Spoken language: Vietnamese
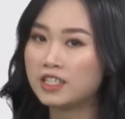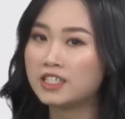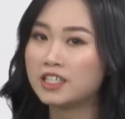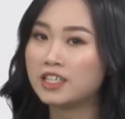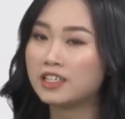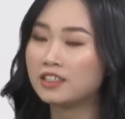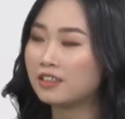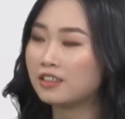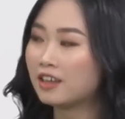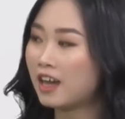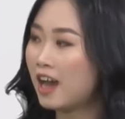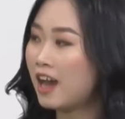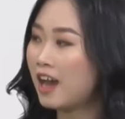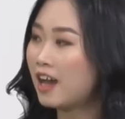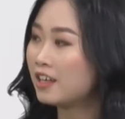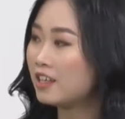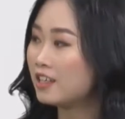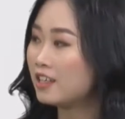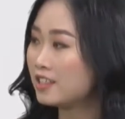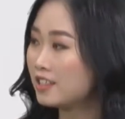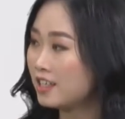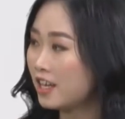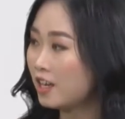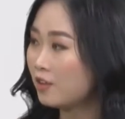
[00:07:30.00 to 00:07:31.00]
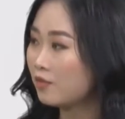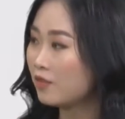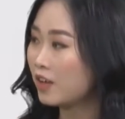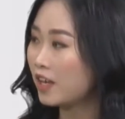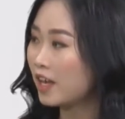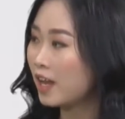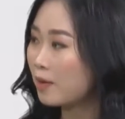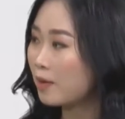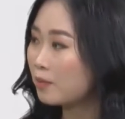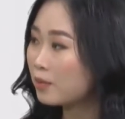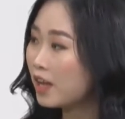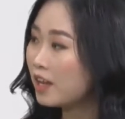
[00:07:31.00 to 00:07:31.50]
quy trình từ A đến Z và
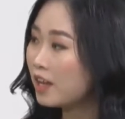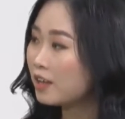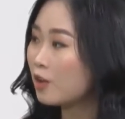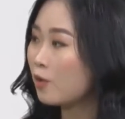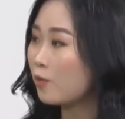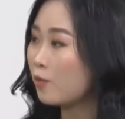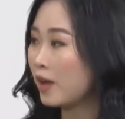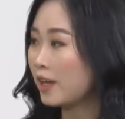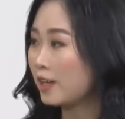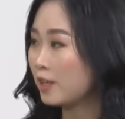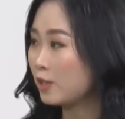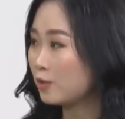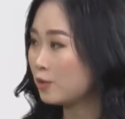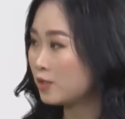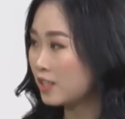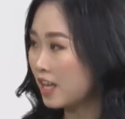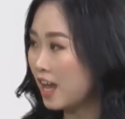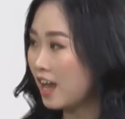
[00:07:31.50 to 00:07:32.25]
cam kết đồng hành lâu